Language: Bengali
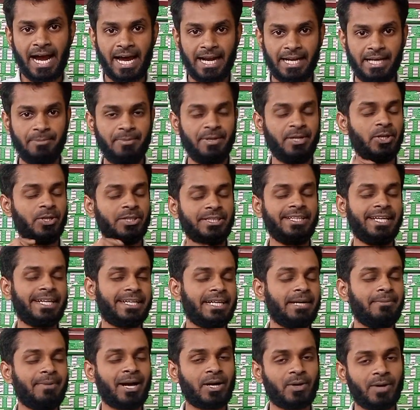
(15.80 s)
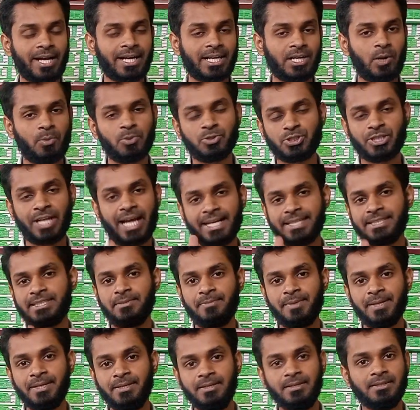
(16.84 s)
আর এই ভিডিওটি দেখে ভালো লাগলে অবশ্যই লাইক
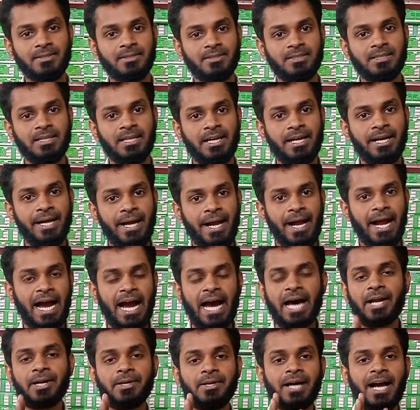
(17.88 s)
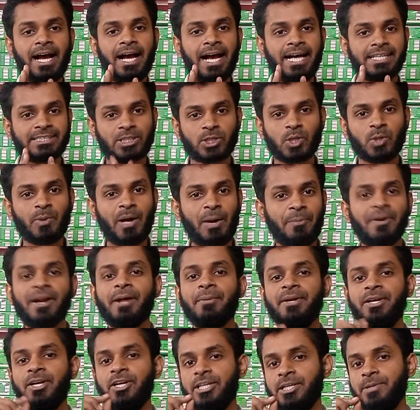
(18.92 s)
দিবেন আর আশা করবো
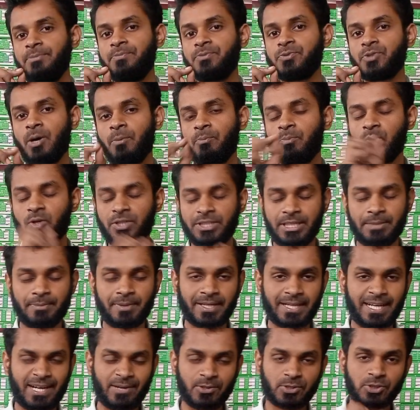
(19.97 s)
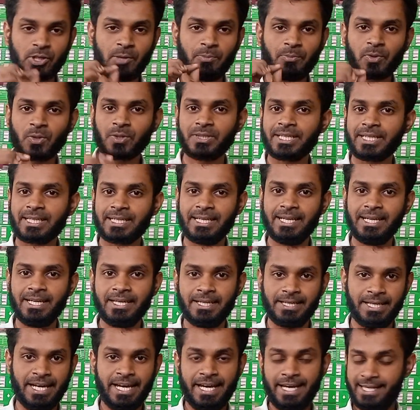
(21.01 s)
আপনারা ভিডিওটি সম্পূর্ণ দেখবেন কারণ সম্পূর্ণ দেখলে
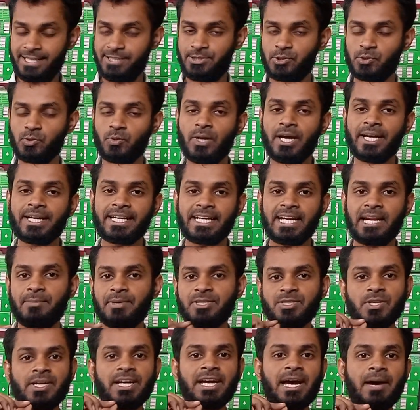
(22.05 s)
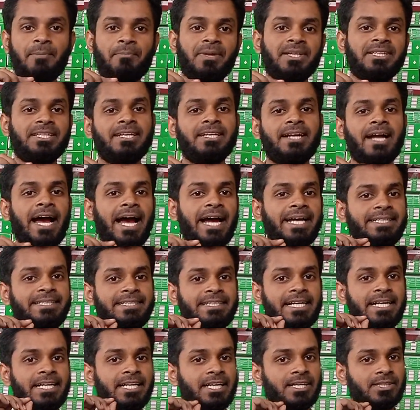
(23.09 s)
এই চুলা কেনার বিষয়ে আপনাদের
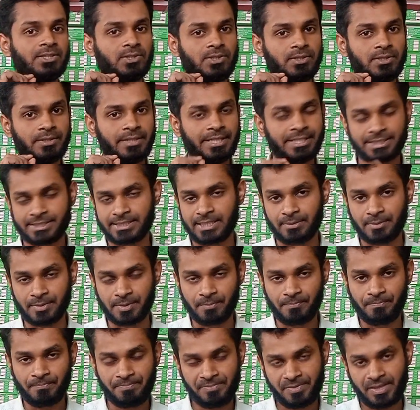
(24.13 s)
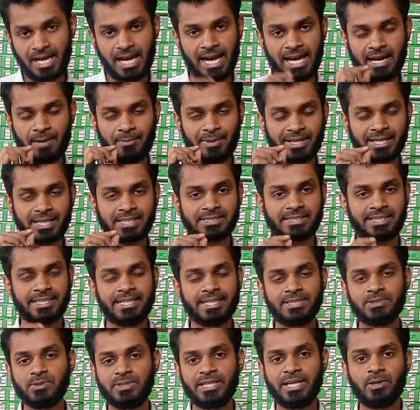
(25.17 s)
আইডিয়া এসে যাবে আর আমার কাছ
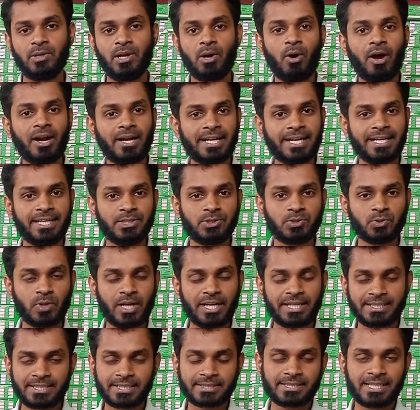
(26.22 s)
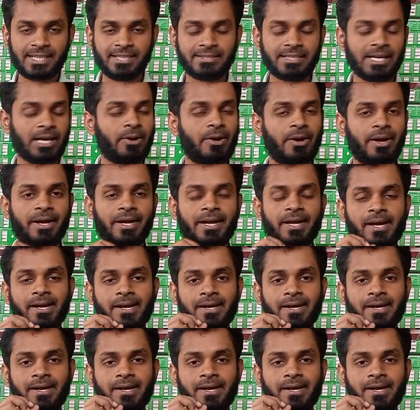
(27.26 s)
থেকে যদি এগুলো অনলাইনে চুলা নিতে চান তাহলে